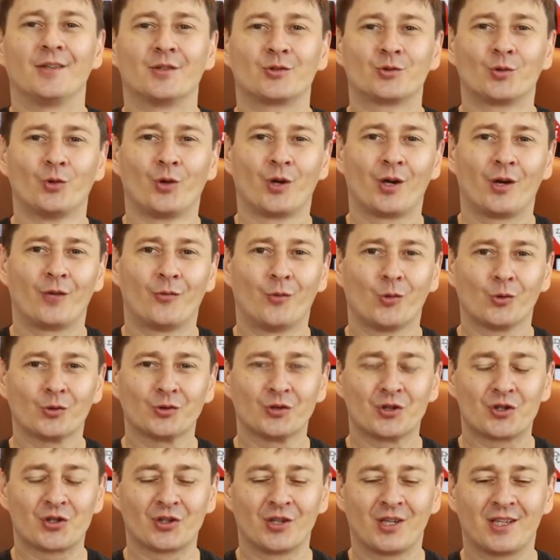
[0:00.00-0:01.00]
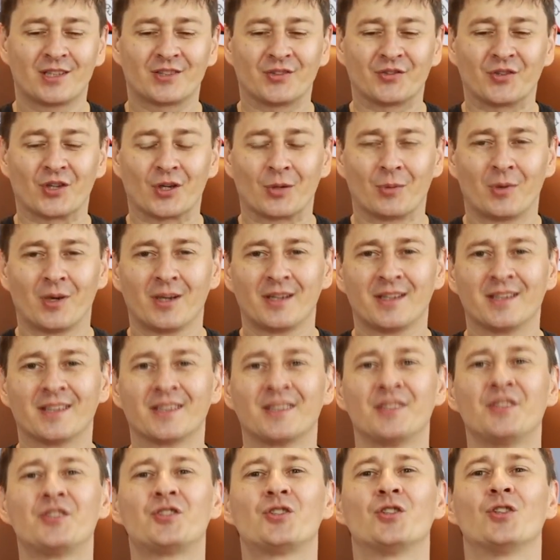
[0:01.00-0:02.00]
История Фукс начинается в Германии в
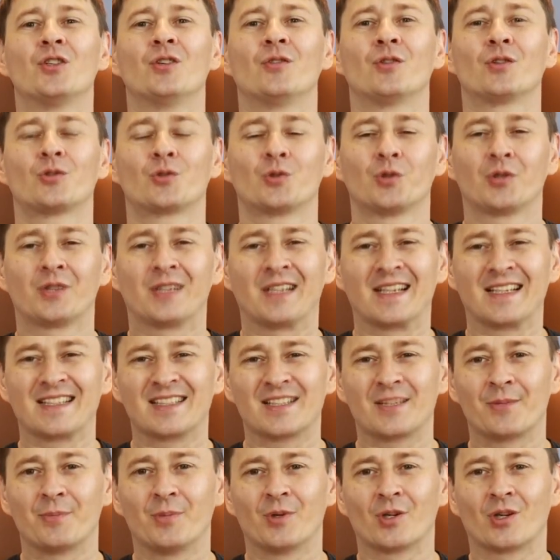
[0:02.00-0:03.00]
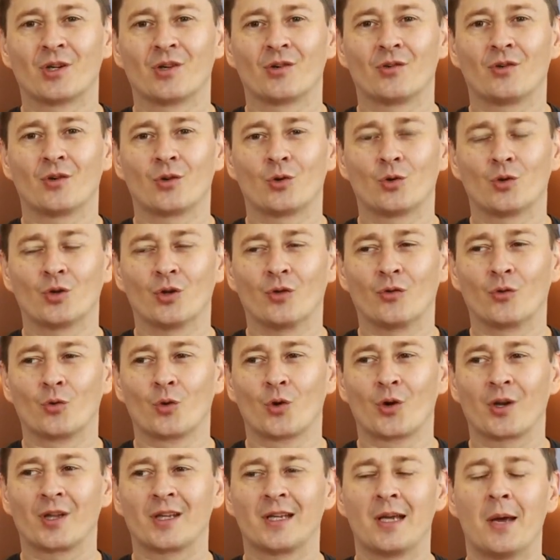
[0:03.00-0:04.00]
1931 года в
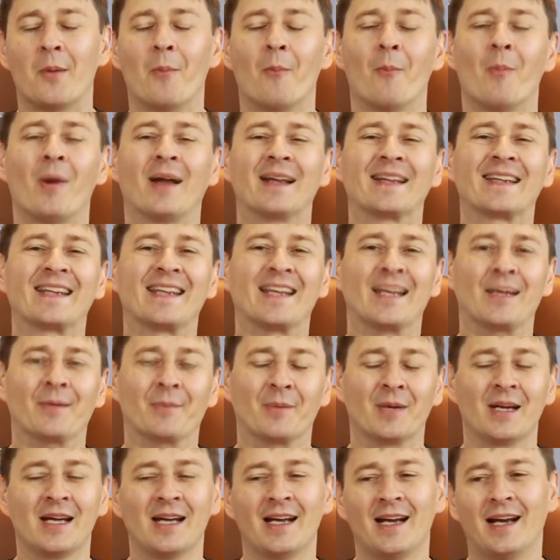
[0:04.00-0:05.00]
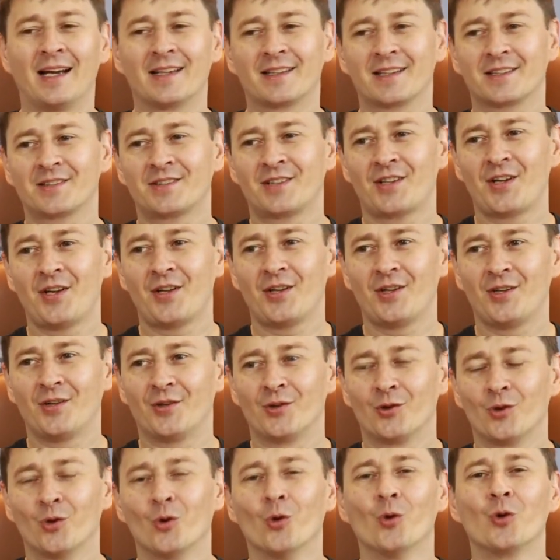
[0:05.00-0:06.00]
городе Мангейм. Это средний,
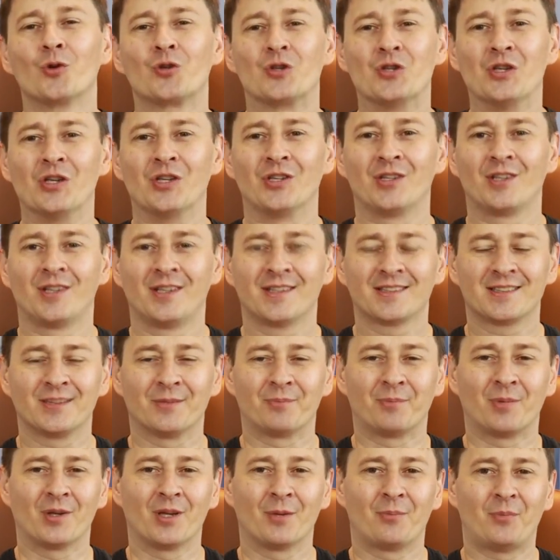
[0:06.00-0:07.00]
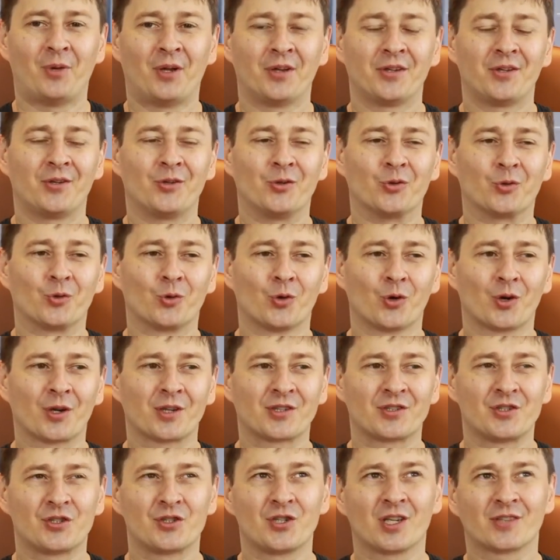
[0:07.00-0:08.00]
но очень интересный по наполнению
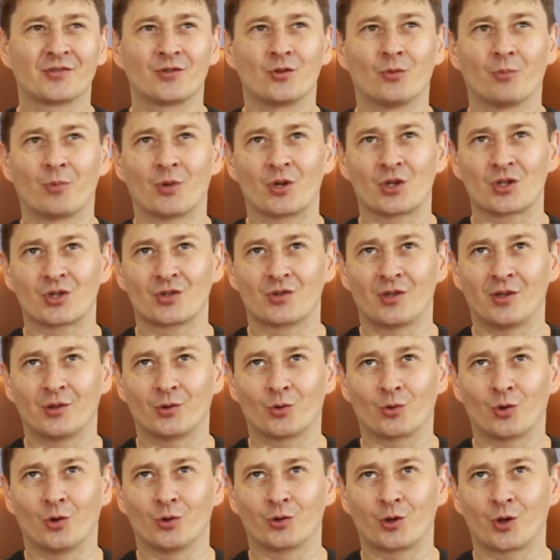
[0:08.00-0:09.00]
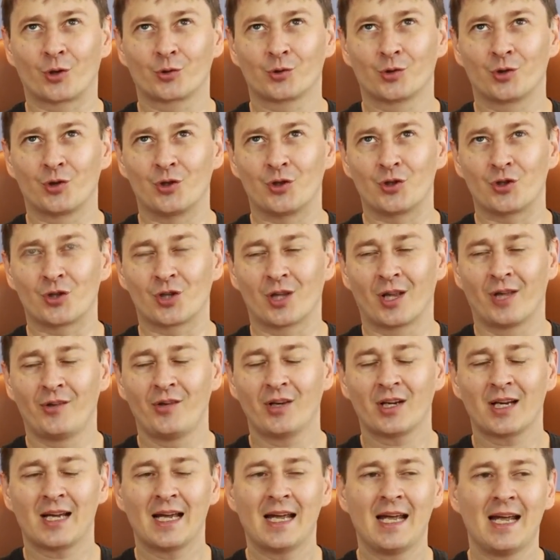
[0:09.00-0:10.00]
город. Сейчас в нем проживает около 300 тысяч
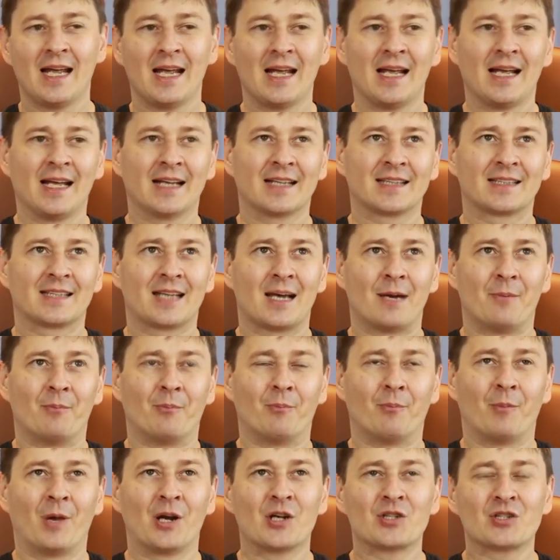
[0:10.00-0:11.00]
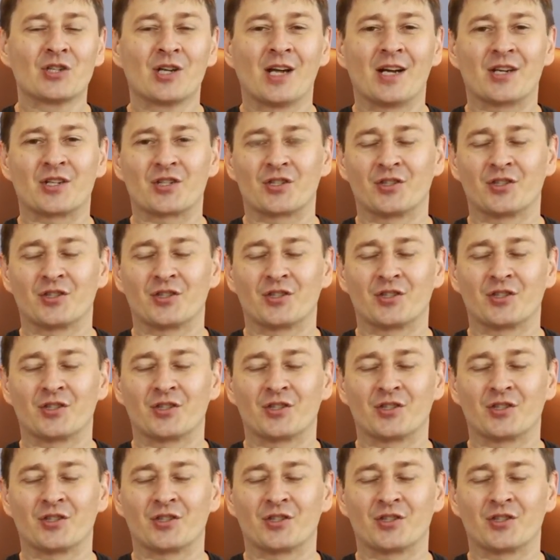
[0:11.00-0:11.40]
человек. Там большая